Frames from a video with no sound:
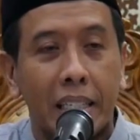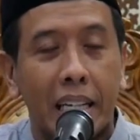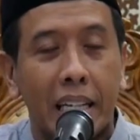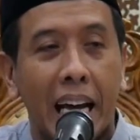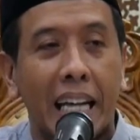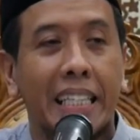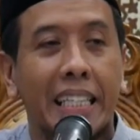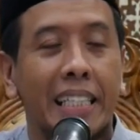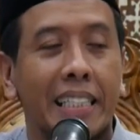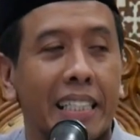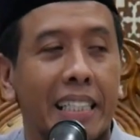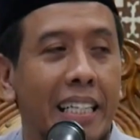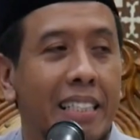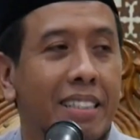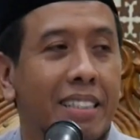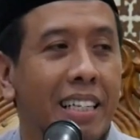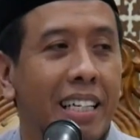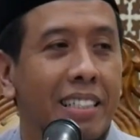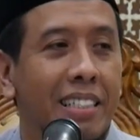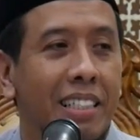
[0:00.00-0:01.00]
Ayatnya
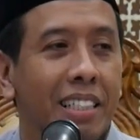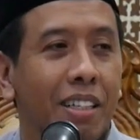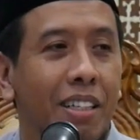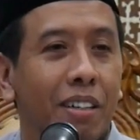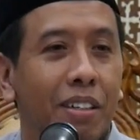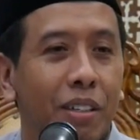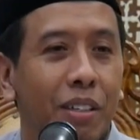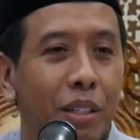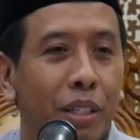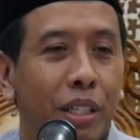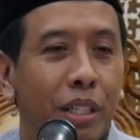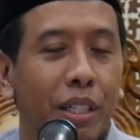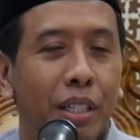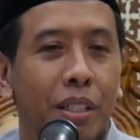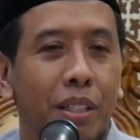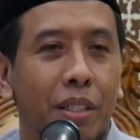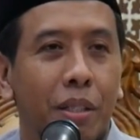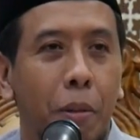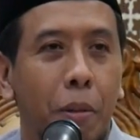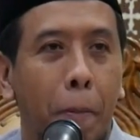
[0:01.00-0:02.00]
kan jelas gitu.
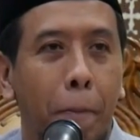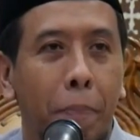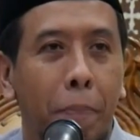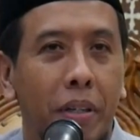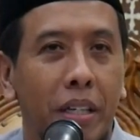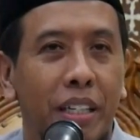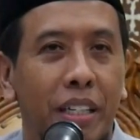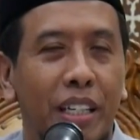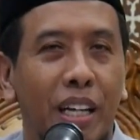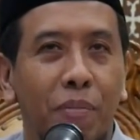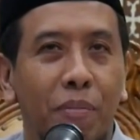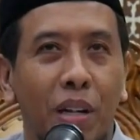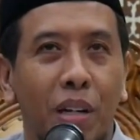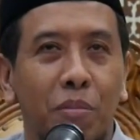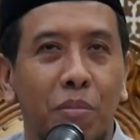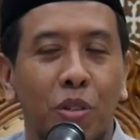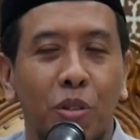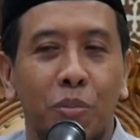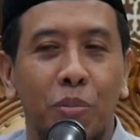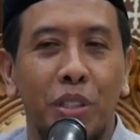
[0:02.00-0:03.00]

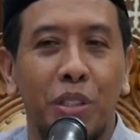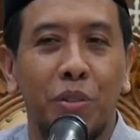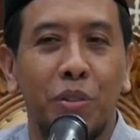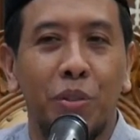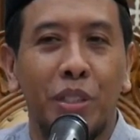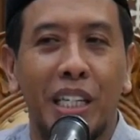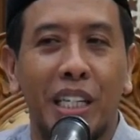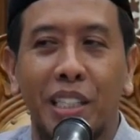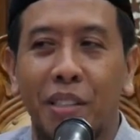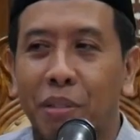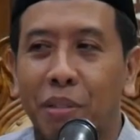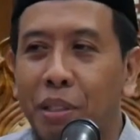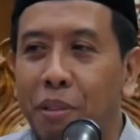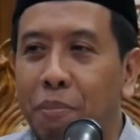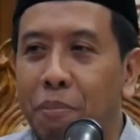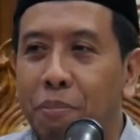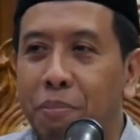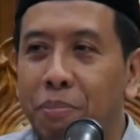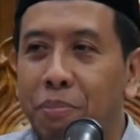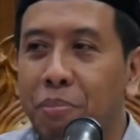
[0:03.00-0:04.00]
Innamal mu'minuna nawa
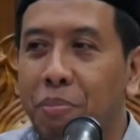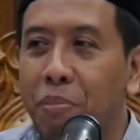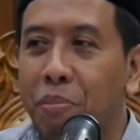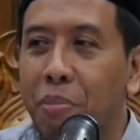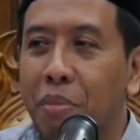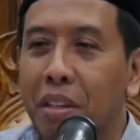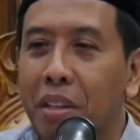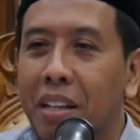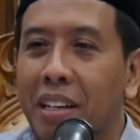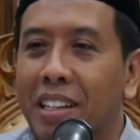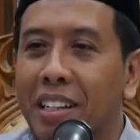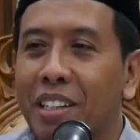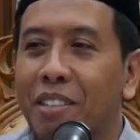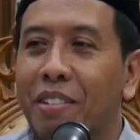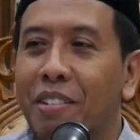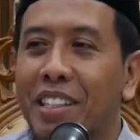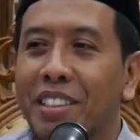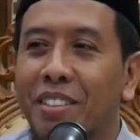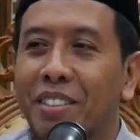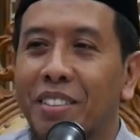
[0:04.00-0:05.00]

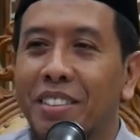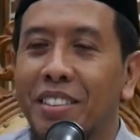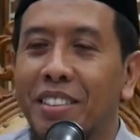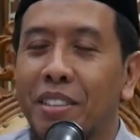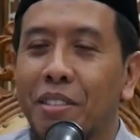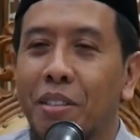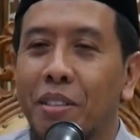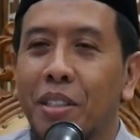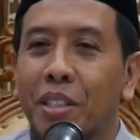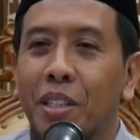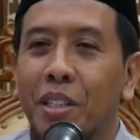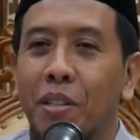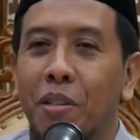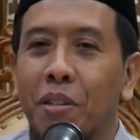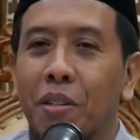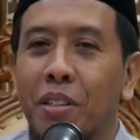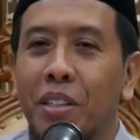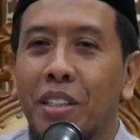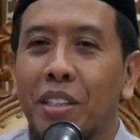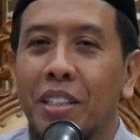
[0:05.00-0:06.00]
ikhwatun
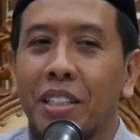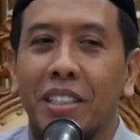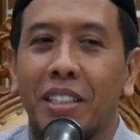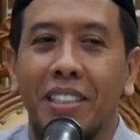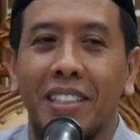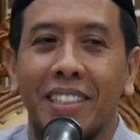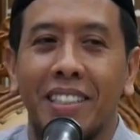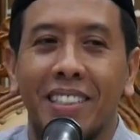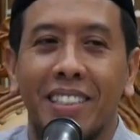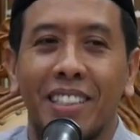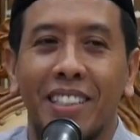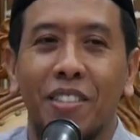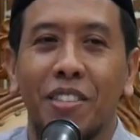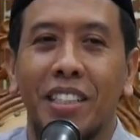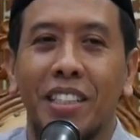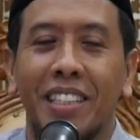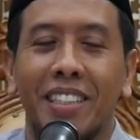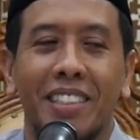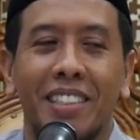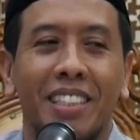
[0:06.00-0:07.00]
niku
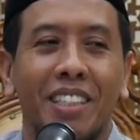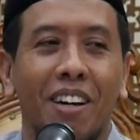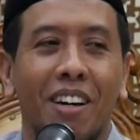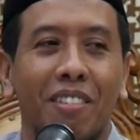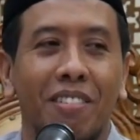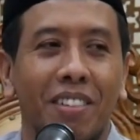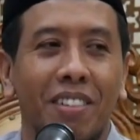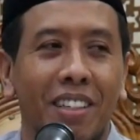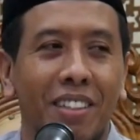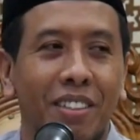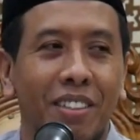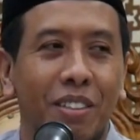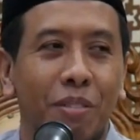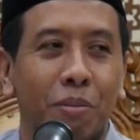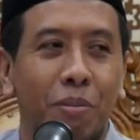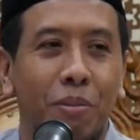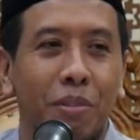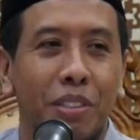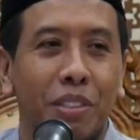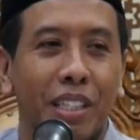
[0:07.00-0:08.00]
sing ngendika Allah lho
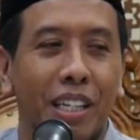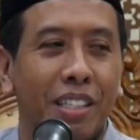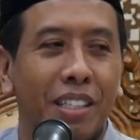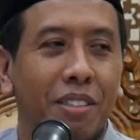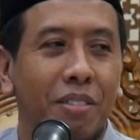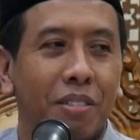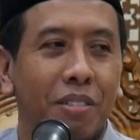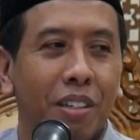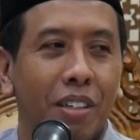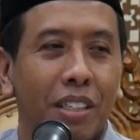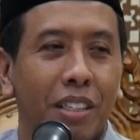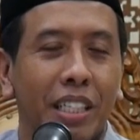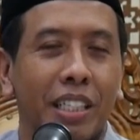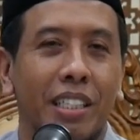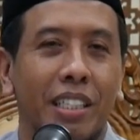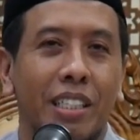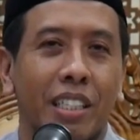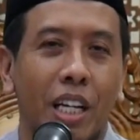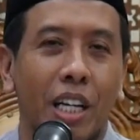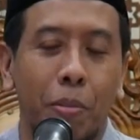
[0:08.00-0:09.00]
senes kula
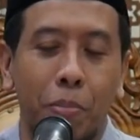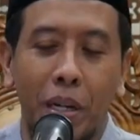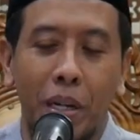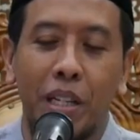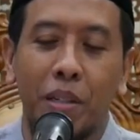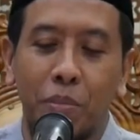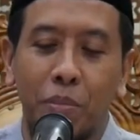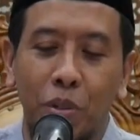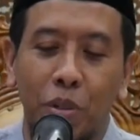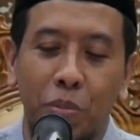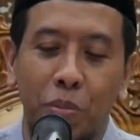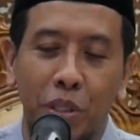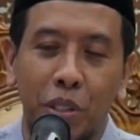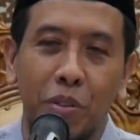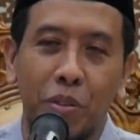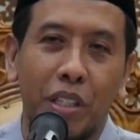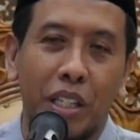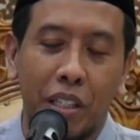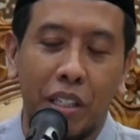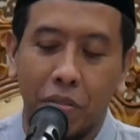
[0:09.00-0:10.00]
innamal
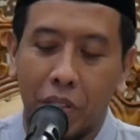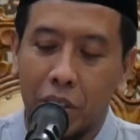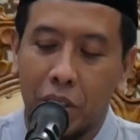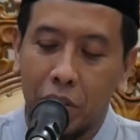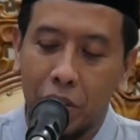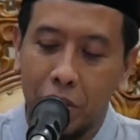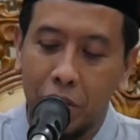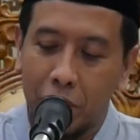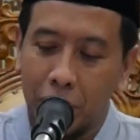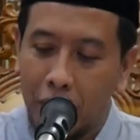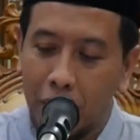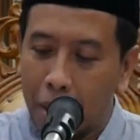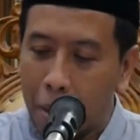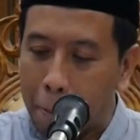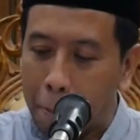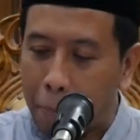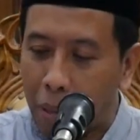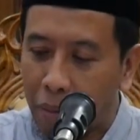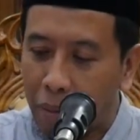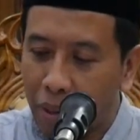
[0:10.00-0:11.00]
mu'minuna ikhwatun
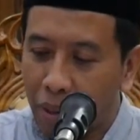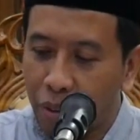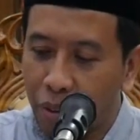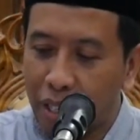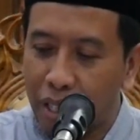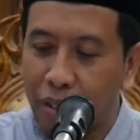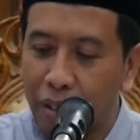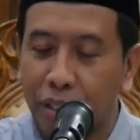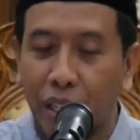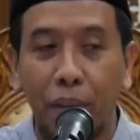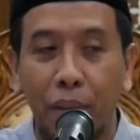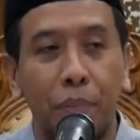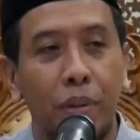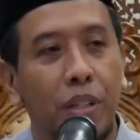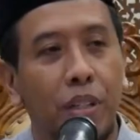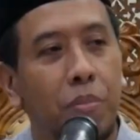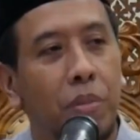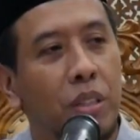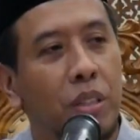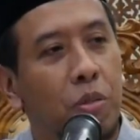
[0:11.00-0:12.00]
bahwa orang-orang
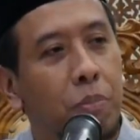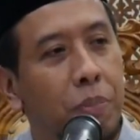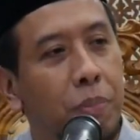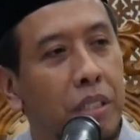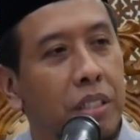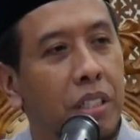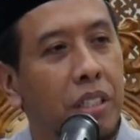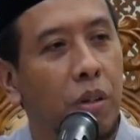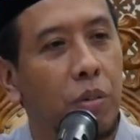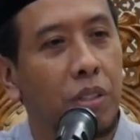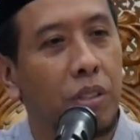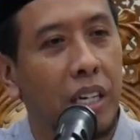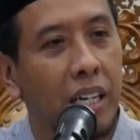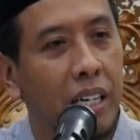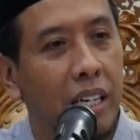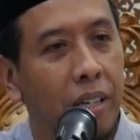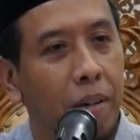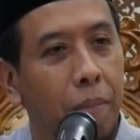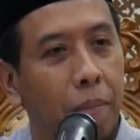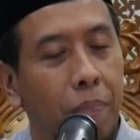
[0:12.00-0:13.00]
beriman itu
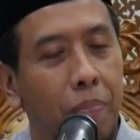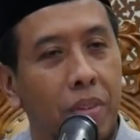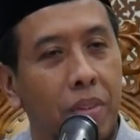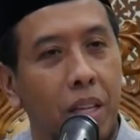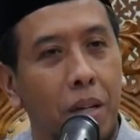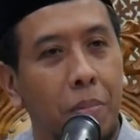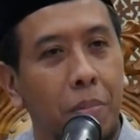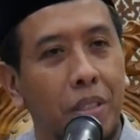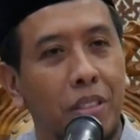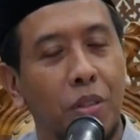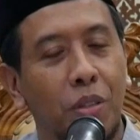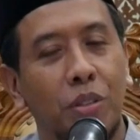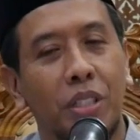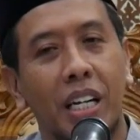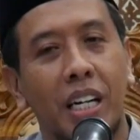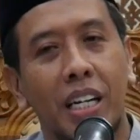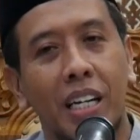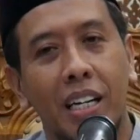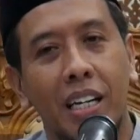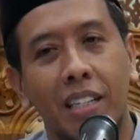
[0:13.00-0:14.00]
bersaudara
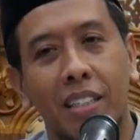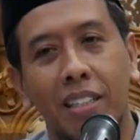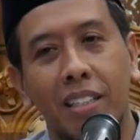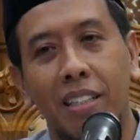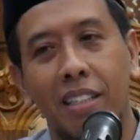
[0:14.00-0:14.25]
bersaudara